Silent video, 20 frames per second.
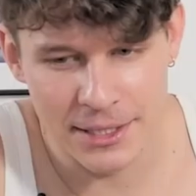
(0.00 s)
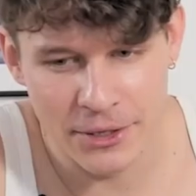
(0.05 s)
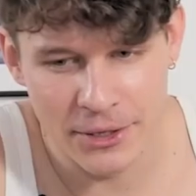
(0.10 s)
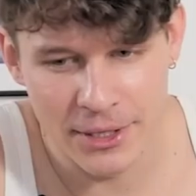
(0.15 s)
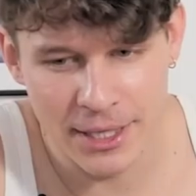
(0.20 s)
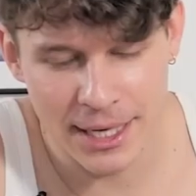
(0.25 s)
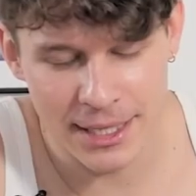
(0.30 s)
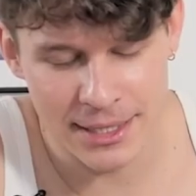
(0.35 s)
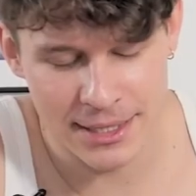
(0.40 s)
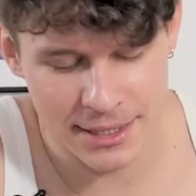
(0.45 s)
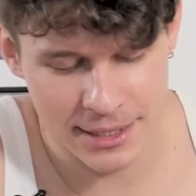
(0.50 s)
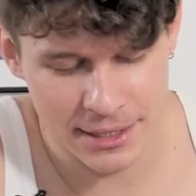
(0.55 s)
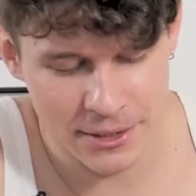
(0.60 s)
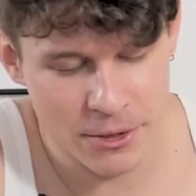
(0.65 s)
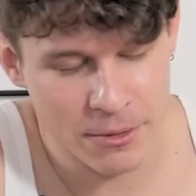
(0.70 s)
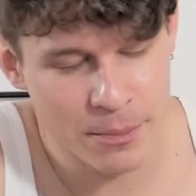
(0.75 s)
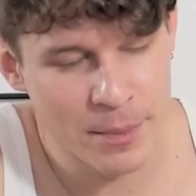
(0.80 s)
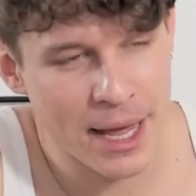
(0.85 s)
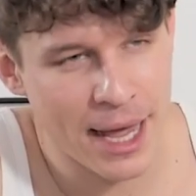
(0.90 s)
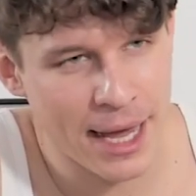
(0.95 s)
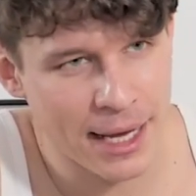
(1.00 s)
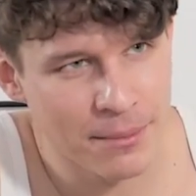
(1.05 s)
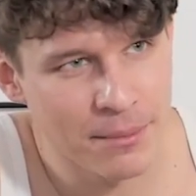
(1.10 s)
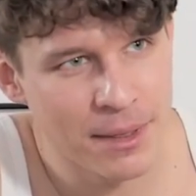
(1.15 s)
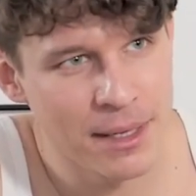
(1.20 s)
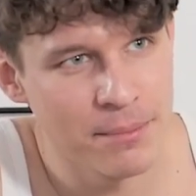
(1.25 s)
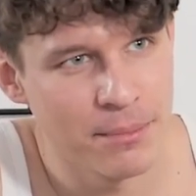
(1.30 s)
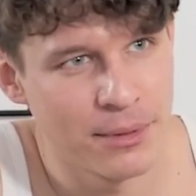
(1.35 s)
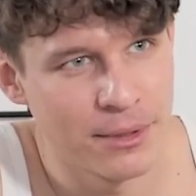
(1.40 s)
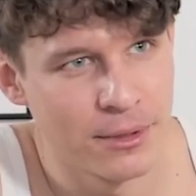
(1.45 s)
ist doch krass. Ich gucke mir
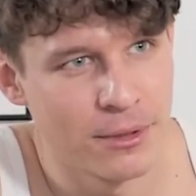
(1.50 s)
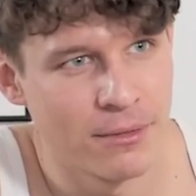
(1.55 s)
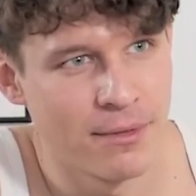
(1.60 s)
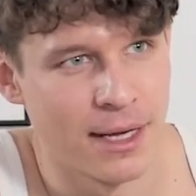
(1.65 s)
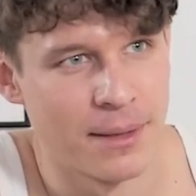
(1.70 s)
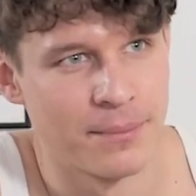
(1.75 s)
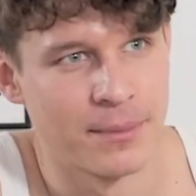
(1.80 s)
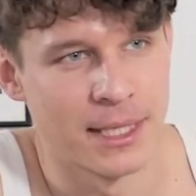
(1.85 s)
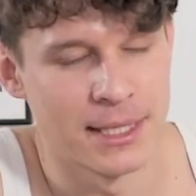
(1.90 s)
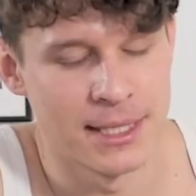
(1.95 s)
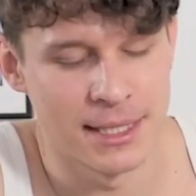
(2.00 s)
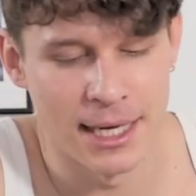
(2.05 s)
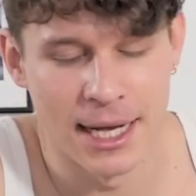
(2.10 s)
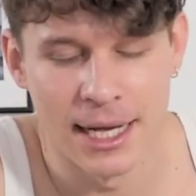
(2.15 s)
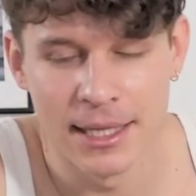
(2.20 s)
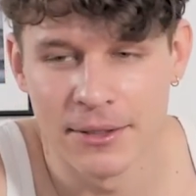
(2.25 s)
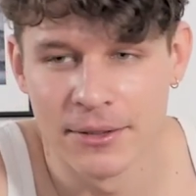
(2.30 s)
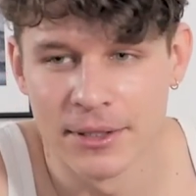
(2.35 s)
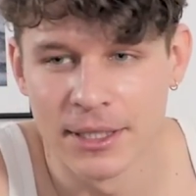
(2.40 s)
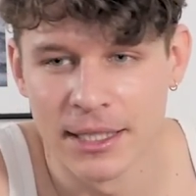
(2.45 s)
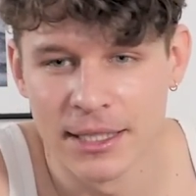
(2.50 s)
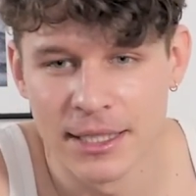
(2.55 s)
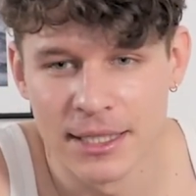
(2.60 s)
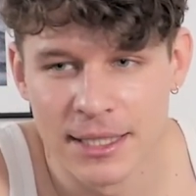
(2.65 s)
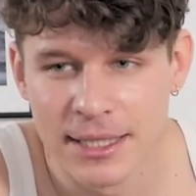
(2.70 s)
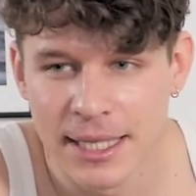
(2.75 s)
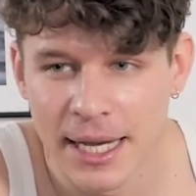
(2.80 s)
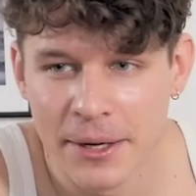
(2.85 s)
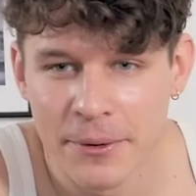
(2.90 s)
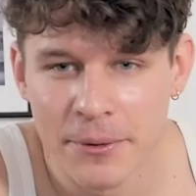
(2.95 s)
einmal einen Pullover im Netz an und dann
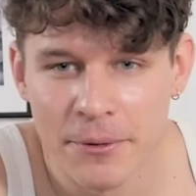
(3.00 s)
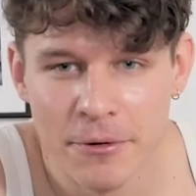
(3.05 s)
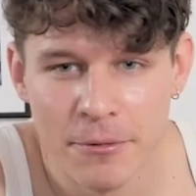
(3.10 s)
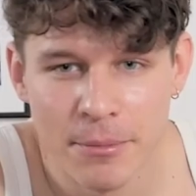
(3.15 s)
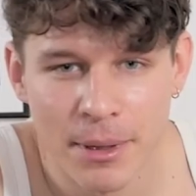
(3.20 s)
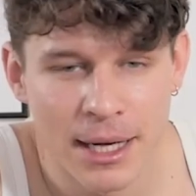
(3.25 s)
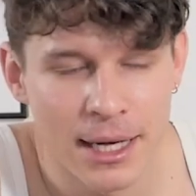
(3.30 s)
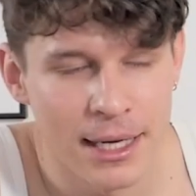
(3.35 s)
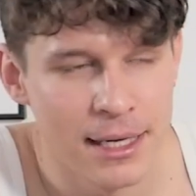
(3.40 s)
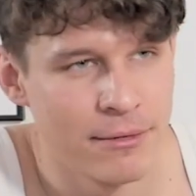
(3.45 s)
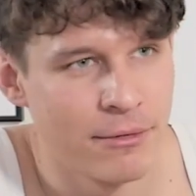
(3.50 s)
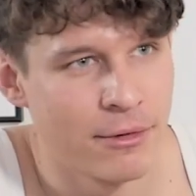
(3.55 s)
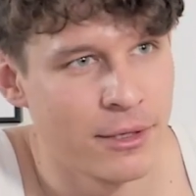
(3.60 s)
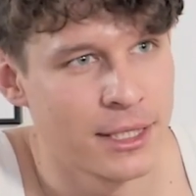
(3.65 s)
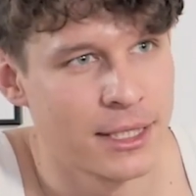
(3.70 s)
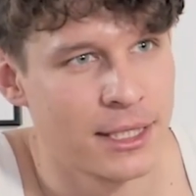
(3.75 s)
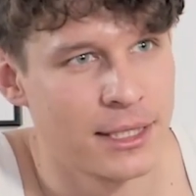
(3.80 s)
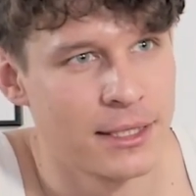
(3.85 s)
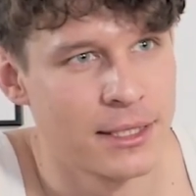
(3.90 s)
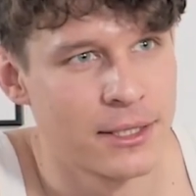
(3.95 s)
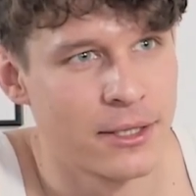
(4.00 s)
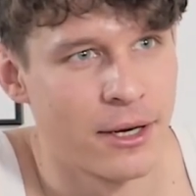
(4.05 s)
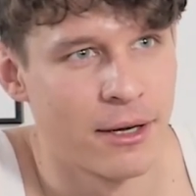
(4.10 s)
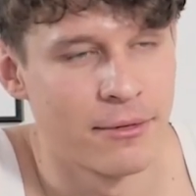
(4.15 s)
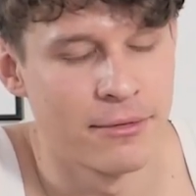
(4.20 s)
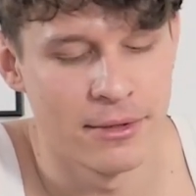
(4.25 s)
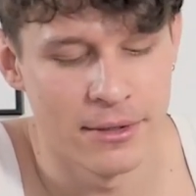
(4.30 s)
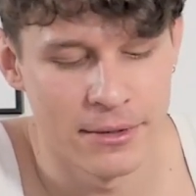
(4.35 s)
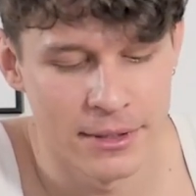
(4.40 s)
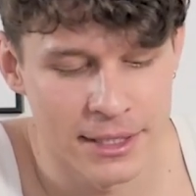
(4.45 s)
ist der überall, wo ich
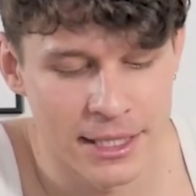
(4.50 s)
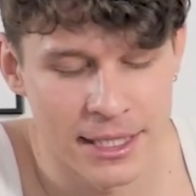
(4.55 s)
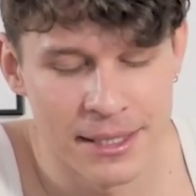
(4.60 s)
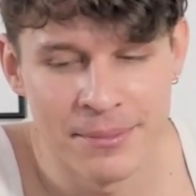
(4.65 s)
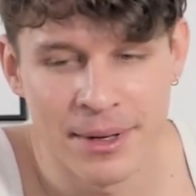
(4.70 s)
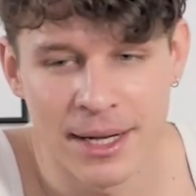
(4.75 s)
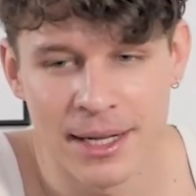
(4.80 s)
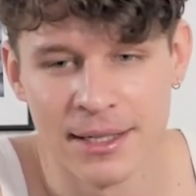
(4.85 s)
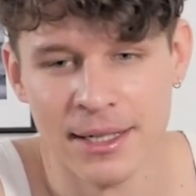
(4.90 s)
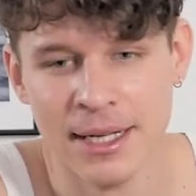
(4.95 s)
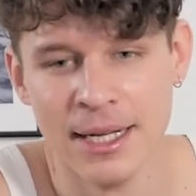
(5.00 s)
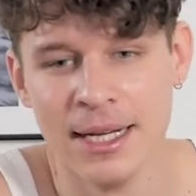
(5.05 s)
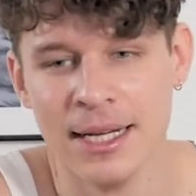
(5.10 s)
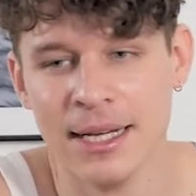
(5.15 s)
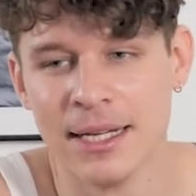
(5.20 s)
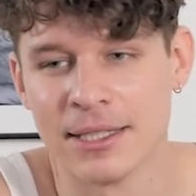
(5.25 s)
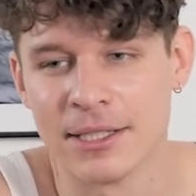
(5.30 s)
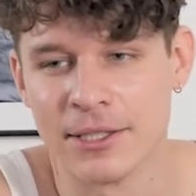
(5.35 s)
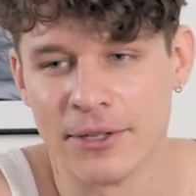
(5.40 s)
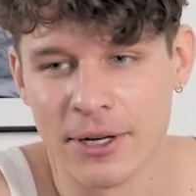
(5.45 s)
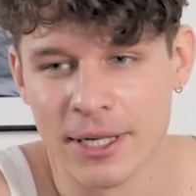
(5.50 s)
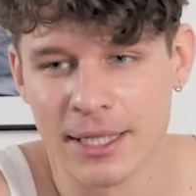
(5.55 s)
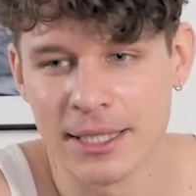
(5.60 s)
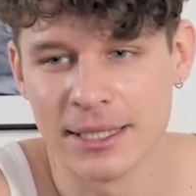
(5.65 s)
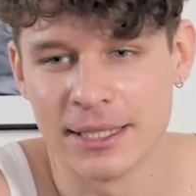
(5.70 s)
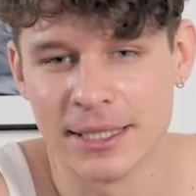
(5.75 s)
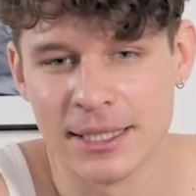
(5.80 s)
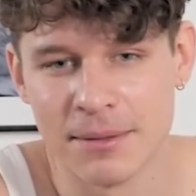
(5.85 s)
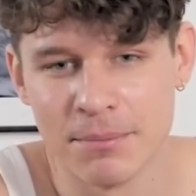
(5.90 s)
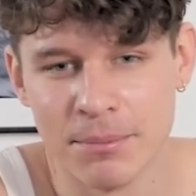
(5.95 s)
hinsurfe. Und immer soll
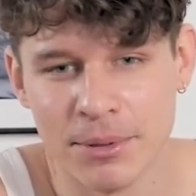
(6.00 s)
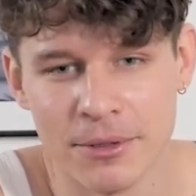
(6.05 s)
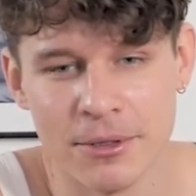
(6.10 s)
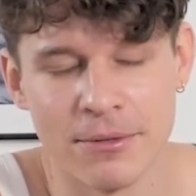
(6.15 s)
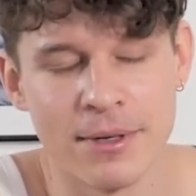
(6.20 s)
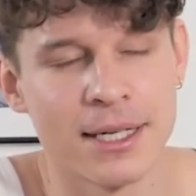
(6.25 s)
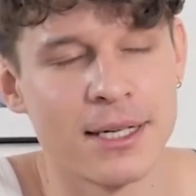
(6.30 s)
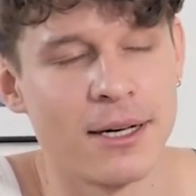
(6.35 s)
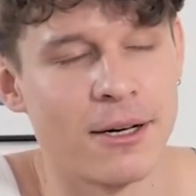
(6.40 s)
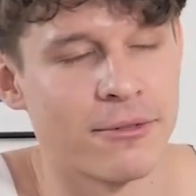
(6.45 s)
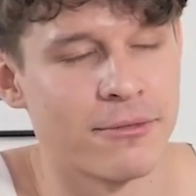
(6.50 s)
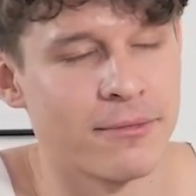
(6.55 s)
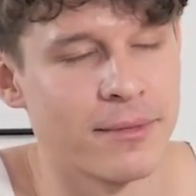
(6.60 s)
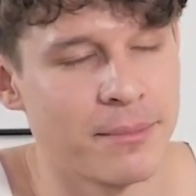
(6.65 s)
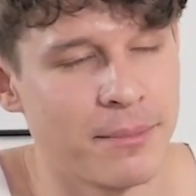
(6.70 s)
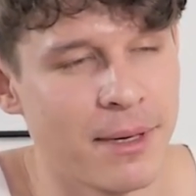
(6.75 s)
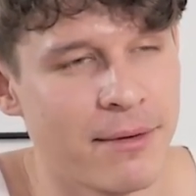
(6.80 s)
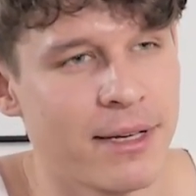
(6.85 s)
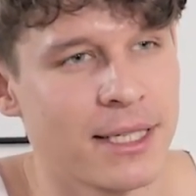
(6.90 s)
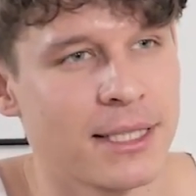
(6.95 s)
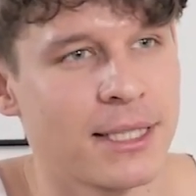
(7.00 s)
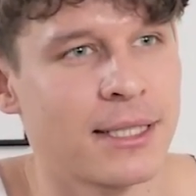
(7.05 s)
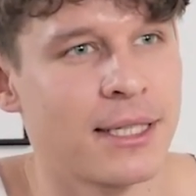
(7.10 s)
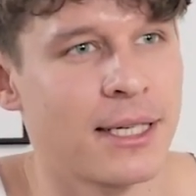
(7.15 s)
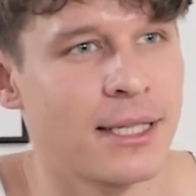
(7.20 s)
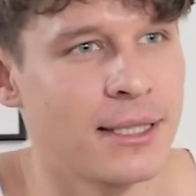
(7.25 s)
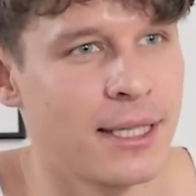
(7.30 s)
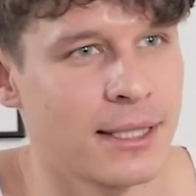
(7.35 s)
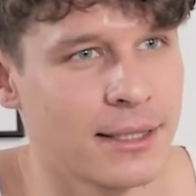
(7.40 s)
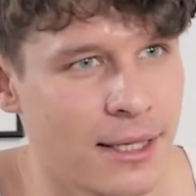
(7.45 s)
ich diesen Pullover kaufen. Immer werde ich daran
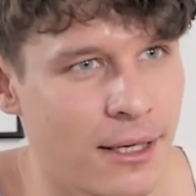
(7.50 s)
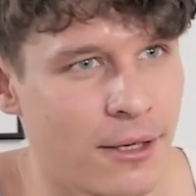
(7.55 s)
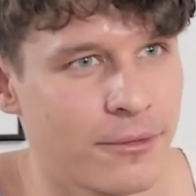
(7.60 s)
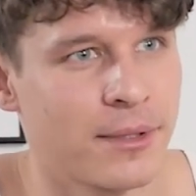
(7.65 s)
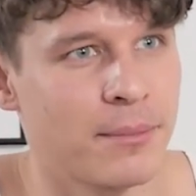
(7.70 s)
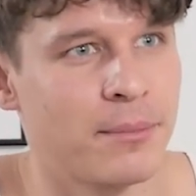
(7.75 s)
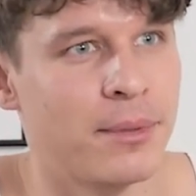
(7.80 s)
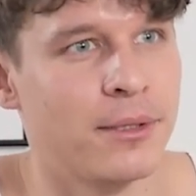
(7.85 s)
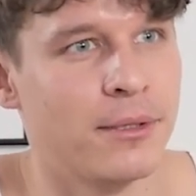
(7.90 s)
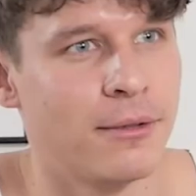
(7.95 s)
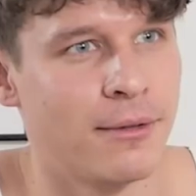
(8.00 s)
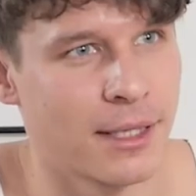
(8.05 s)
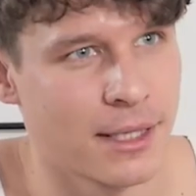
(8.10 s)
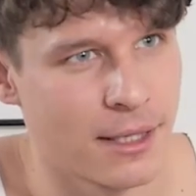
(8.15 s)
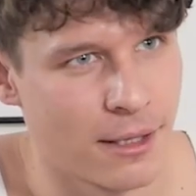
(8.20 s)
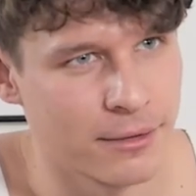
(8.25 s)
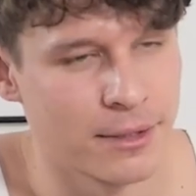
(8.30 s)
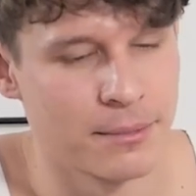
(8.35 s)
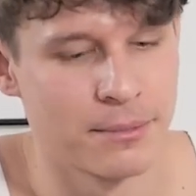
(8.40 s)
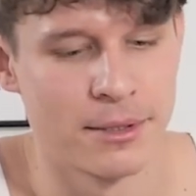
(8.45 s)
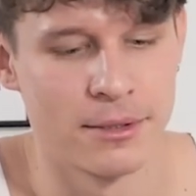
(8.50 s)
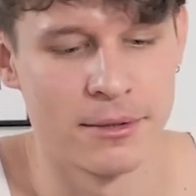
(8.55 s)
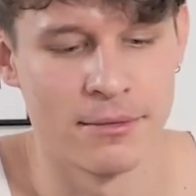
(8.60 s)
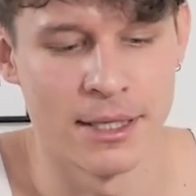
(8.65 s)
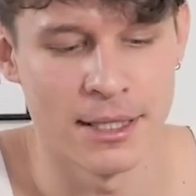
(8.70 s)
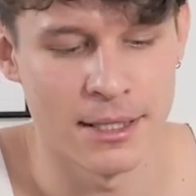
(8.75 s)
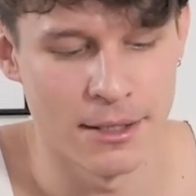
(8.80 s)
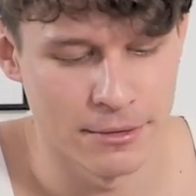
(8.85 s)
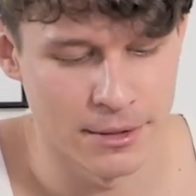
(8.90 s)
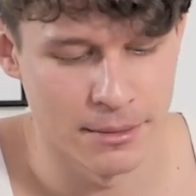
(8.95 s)
erinnert, kauf den Pullover, kauf den
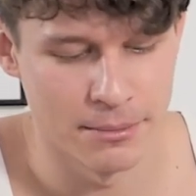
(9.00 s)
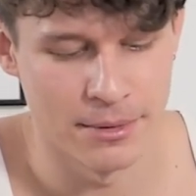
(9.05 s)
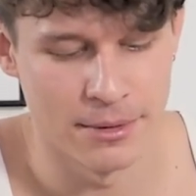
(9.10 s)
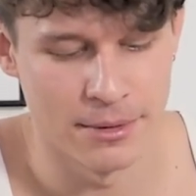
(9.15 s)
Pullover, kauf den